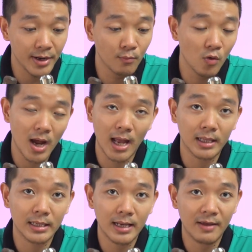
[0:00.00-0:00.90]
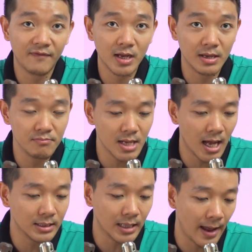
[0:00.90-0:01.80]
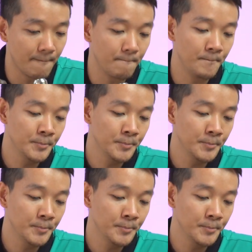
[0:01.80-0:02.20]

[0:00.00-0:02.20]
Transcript: khi mua hàng thì anh em phải kiểm tra tem